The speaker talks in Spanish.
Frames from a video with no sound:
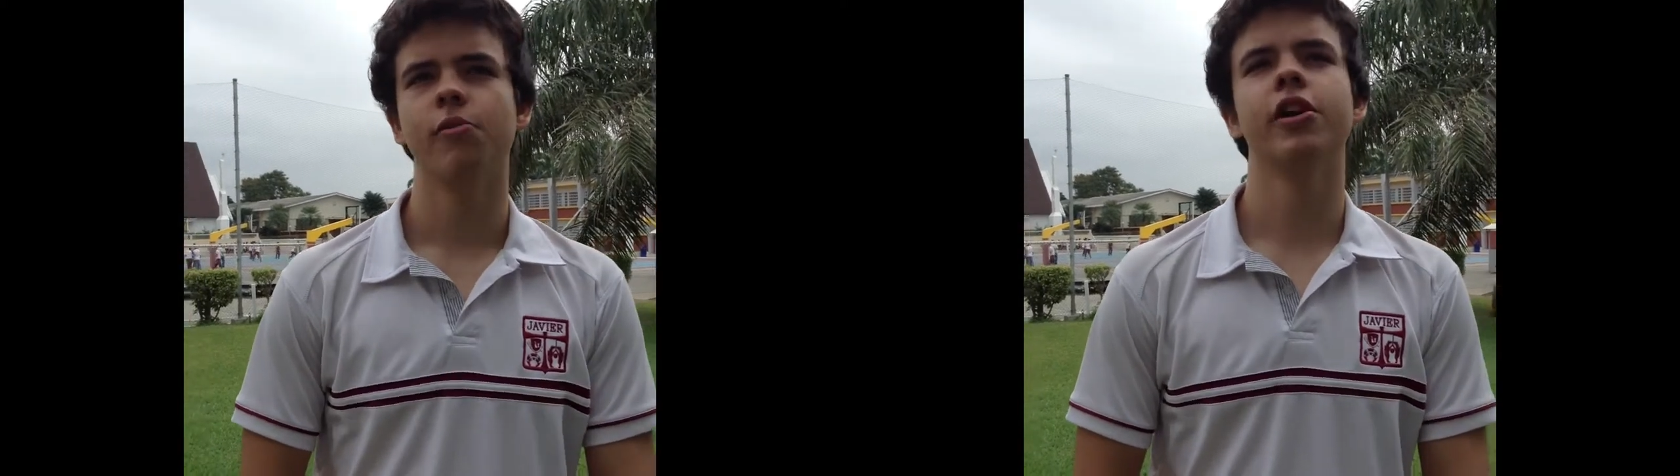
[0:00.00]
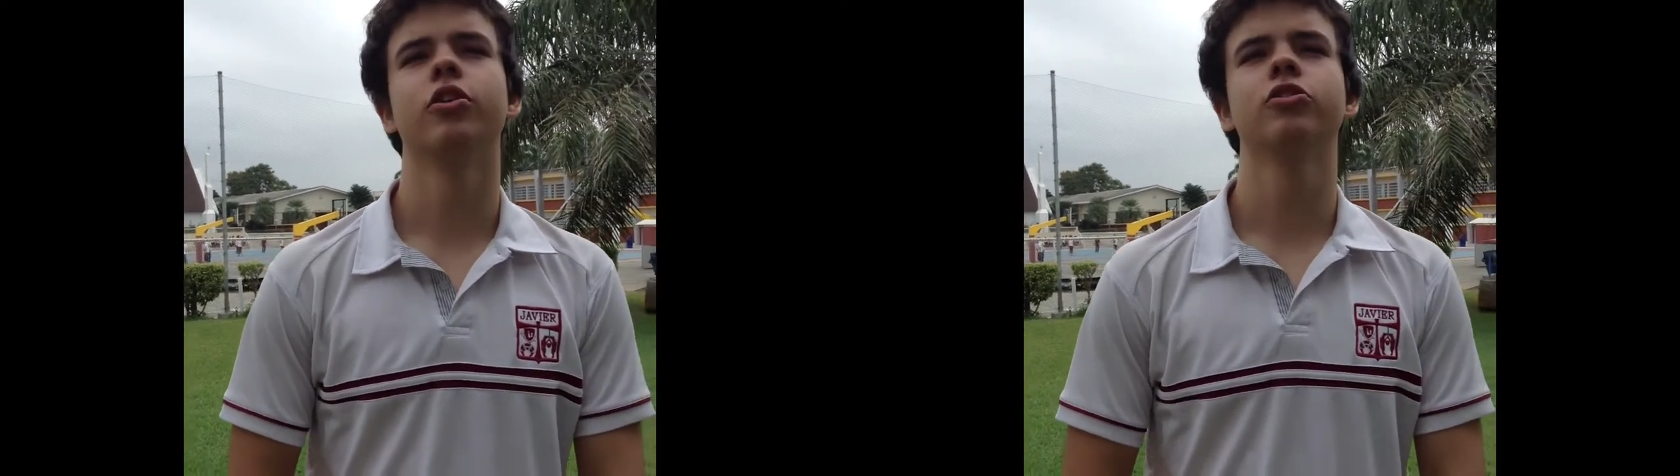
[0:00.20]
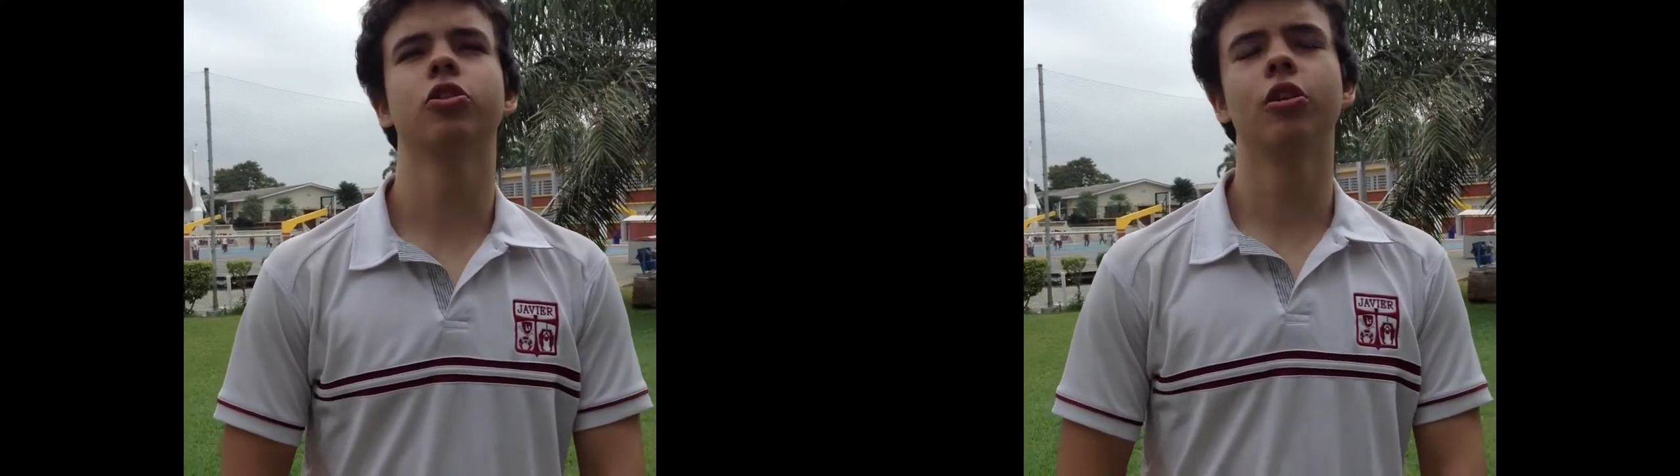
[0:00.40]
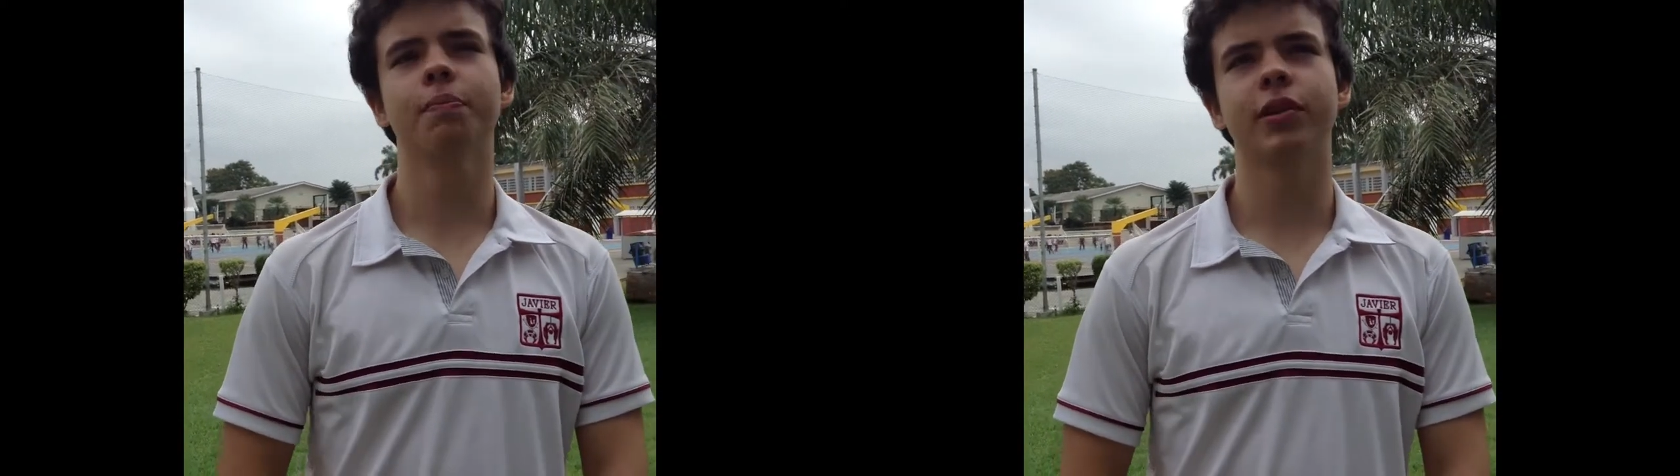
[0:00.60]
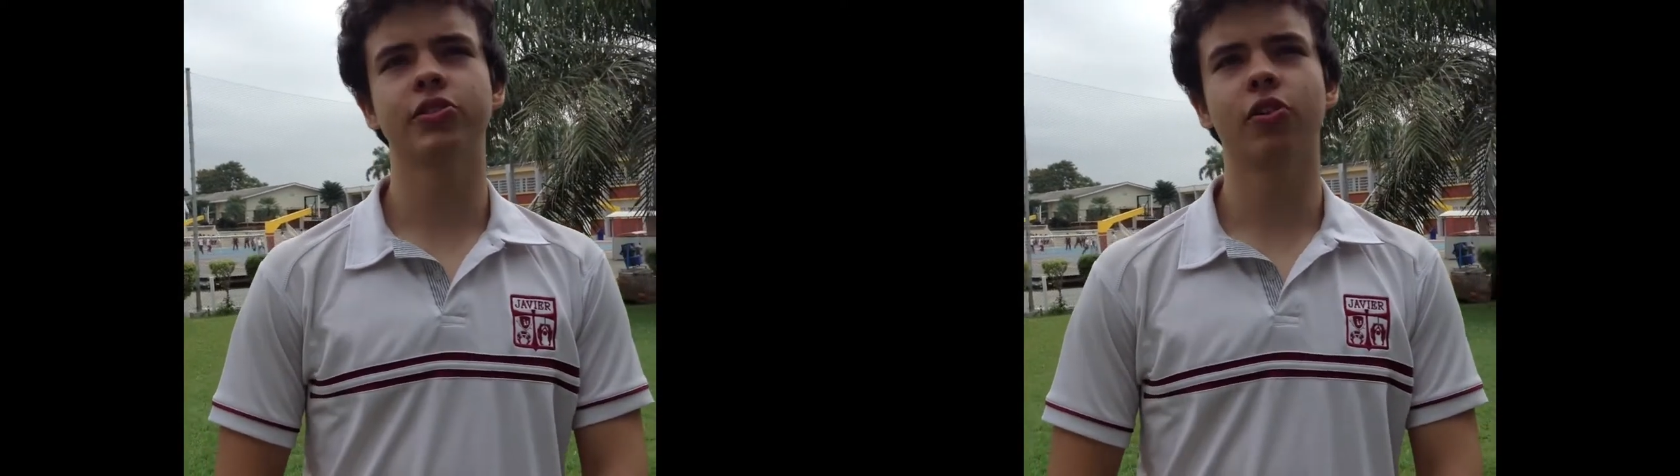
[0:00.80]
Bueno, todo
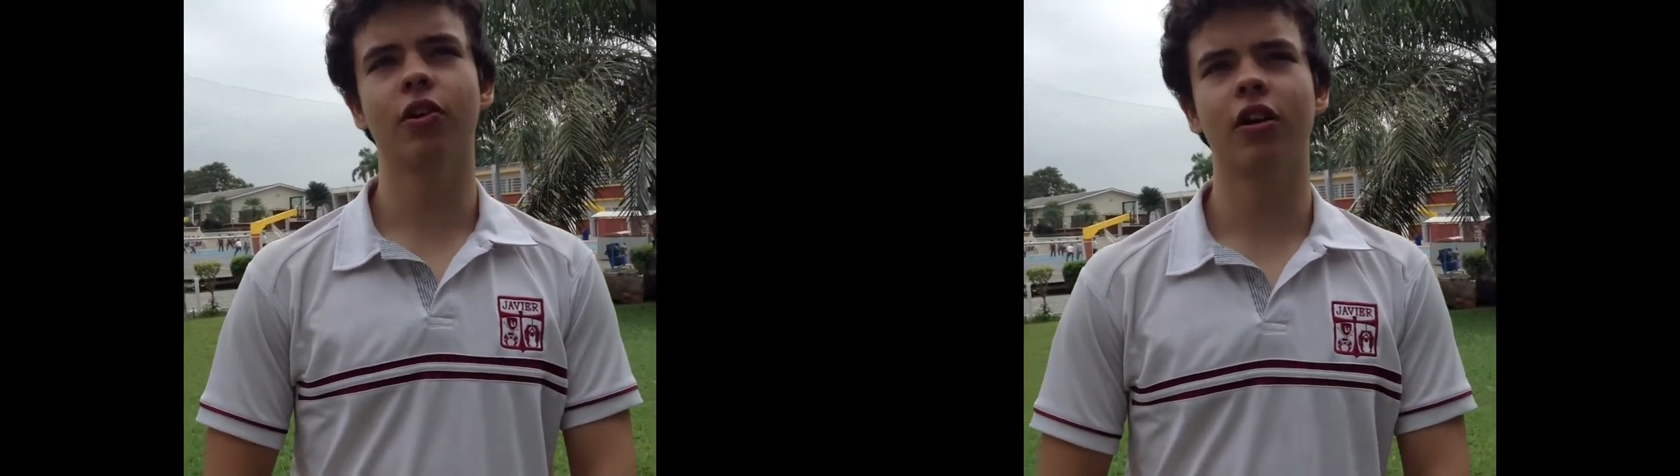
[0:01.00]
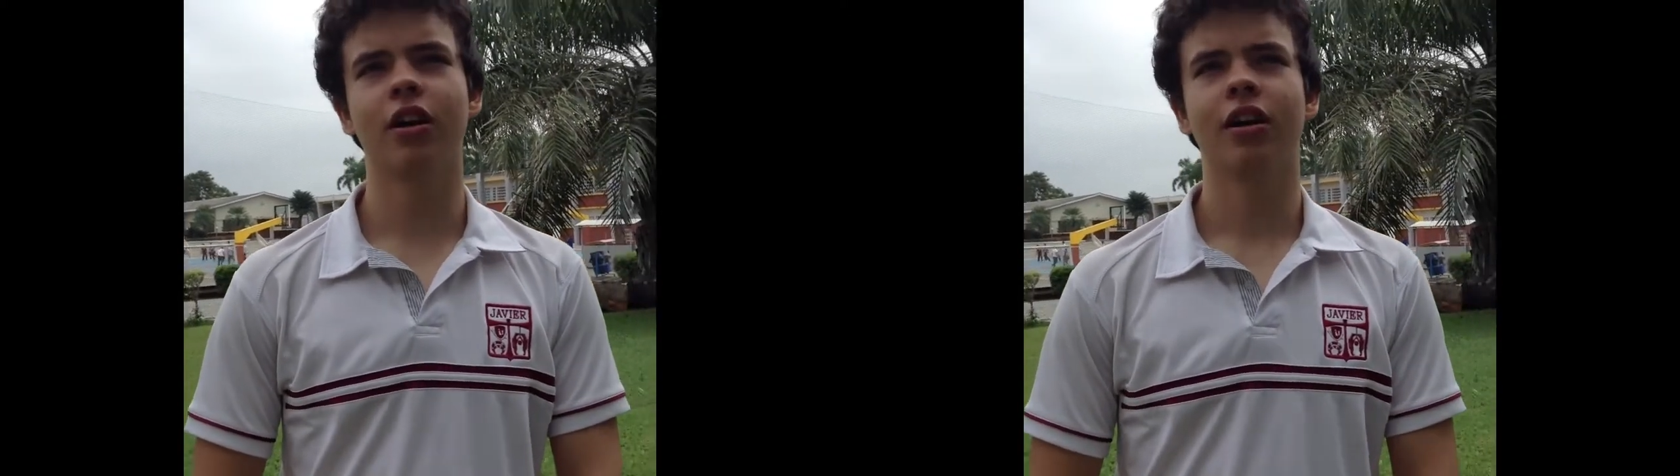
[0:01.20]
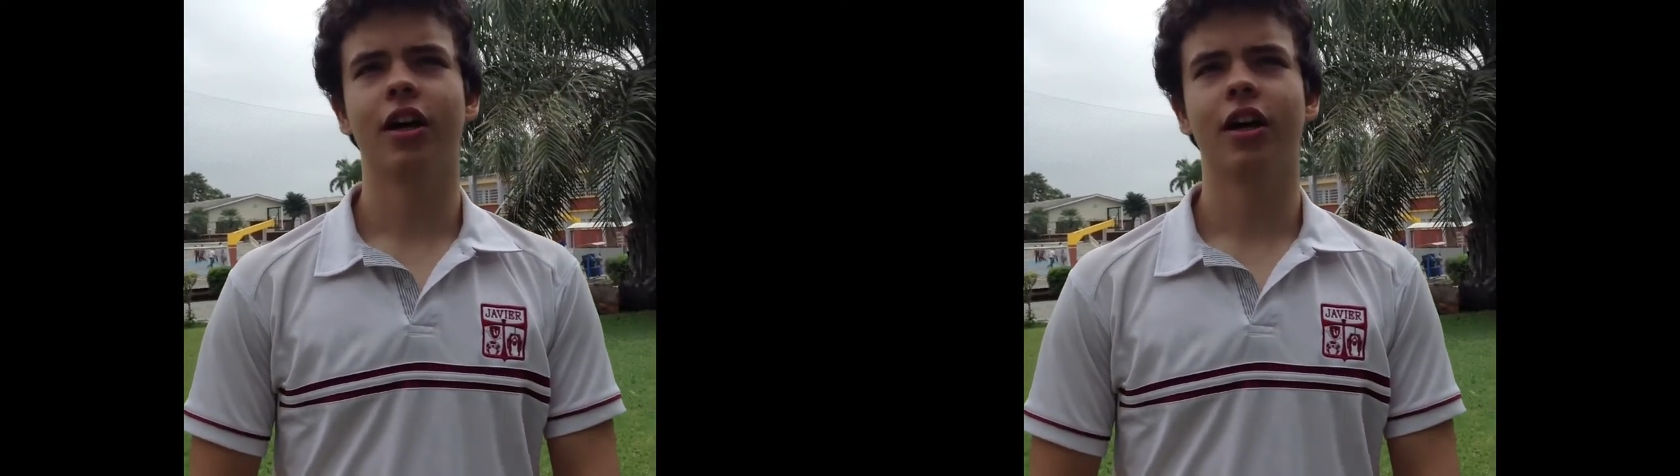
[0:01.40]
empezó